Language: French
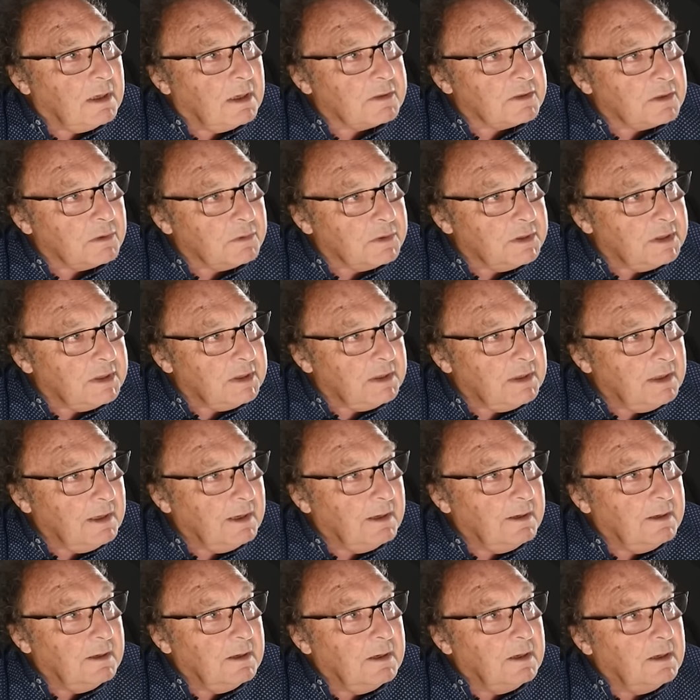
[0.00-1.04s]
incendie,
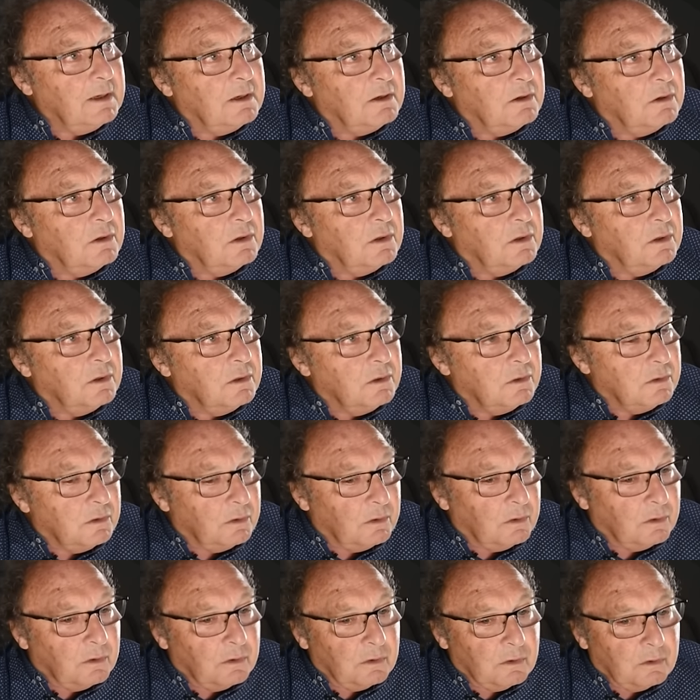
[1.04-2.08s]

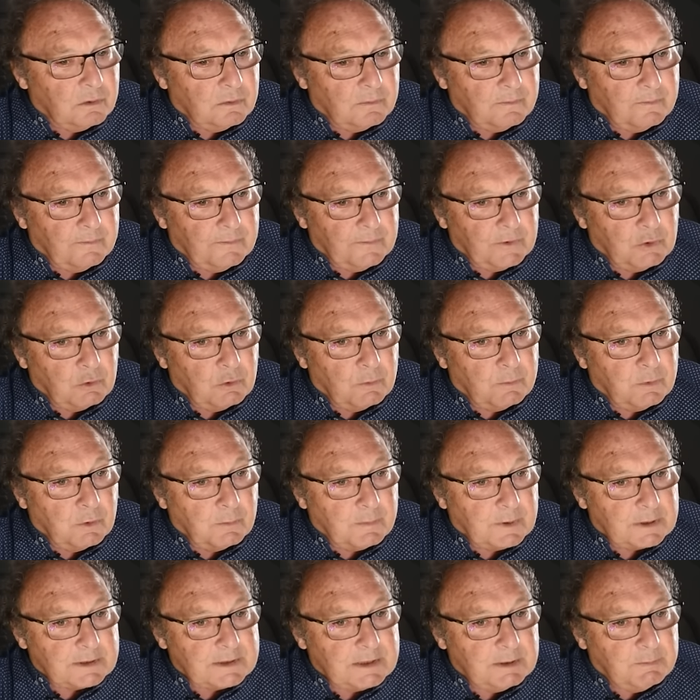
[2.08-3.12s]
euh, au pont
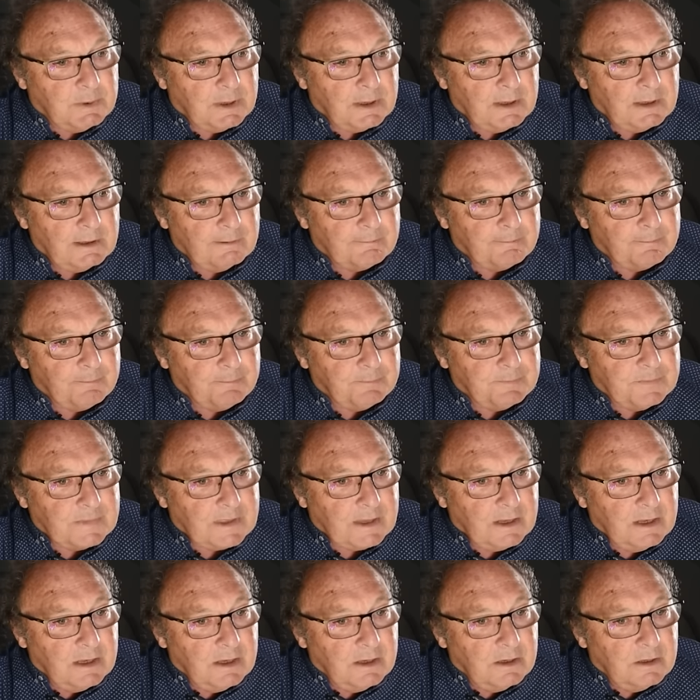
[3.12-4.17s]
principal.
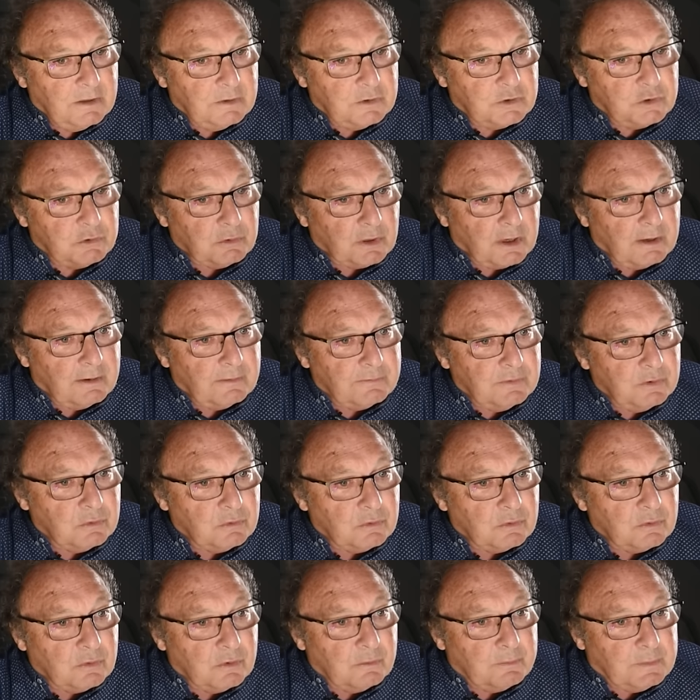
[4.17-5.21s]
Sur
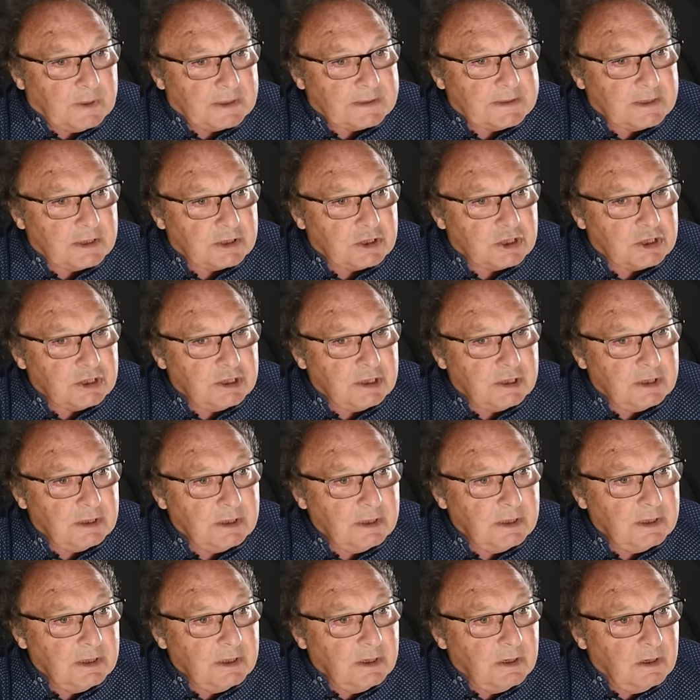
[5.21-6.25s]
avion euh, passager,
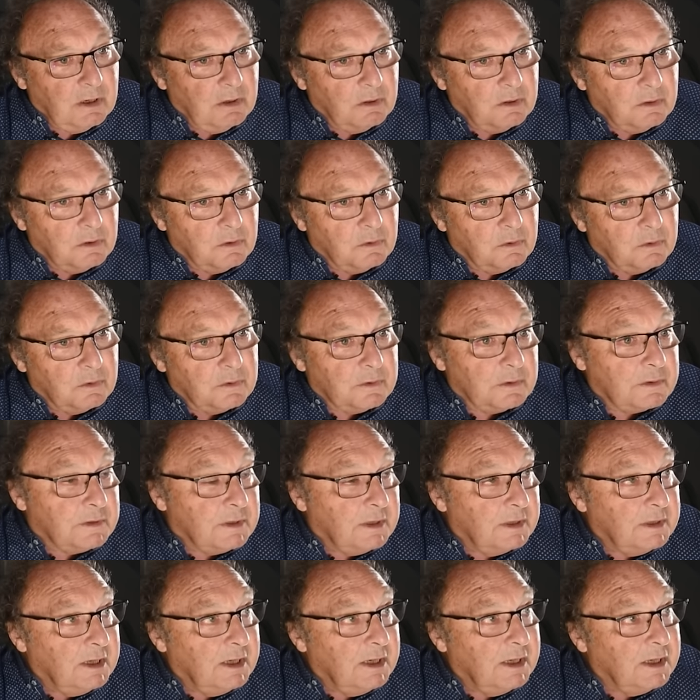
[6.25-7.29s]

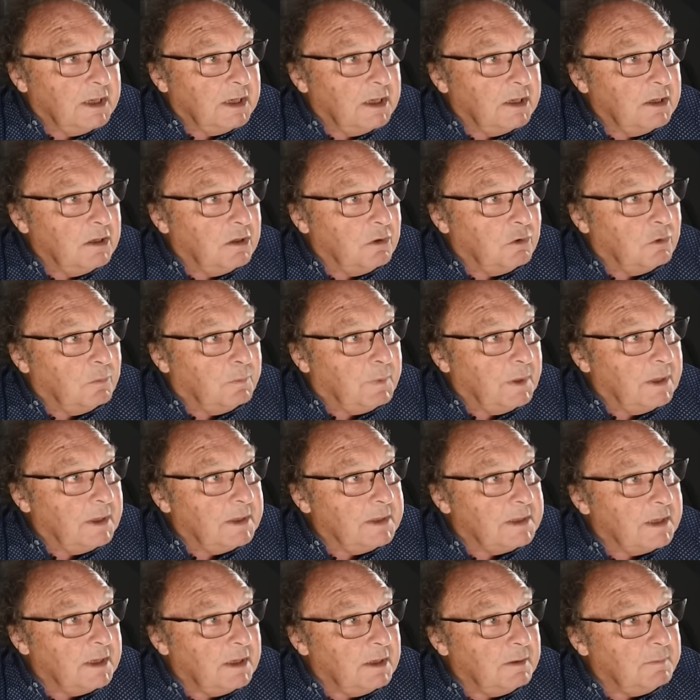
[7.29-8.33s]
c'est délégué au
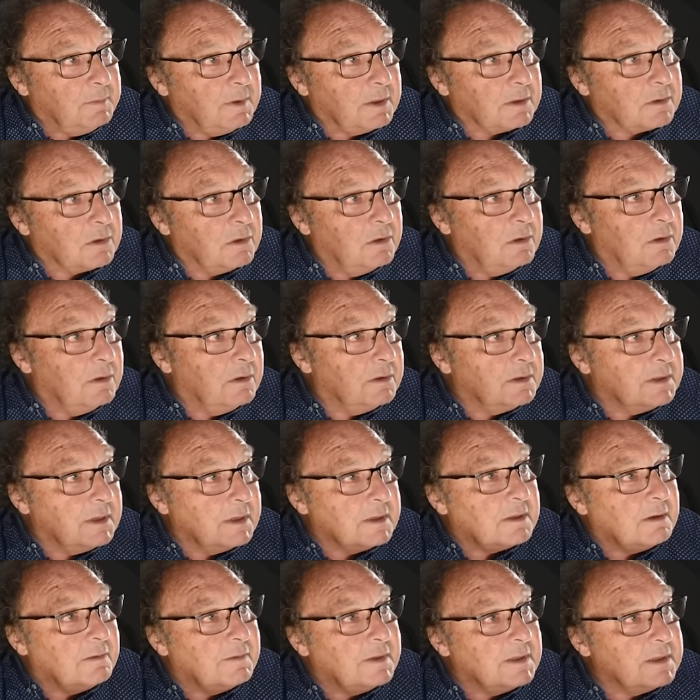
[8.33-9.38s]
PNC, parce que
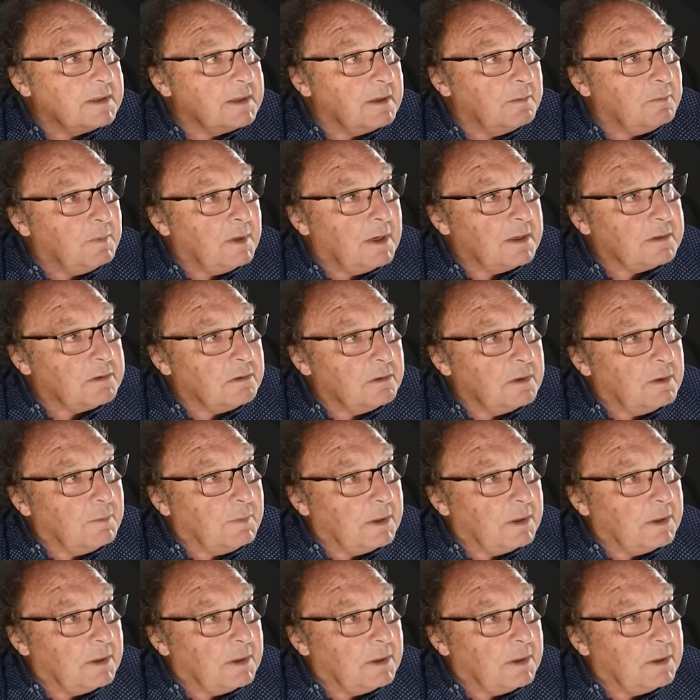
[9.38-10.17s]
525 places, on n'a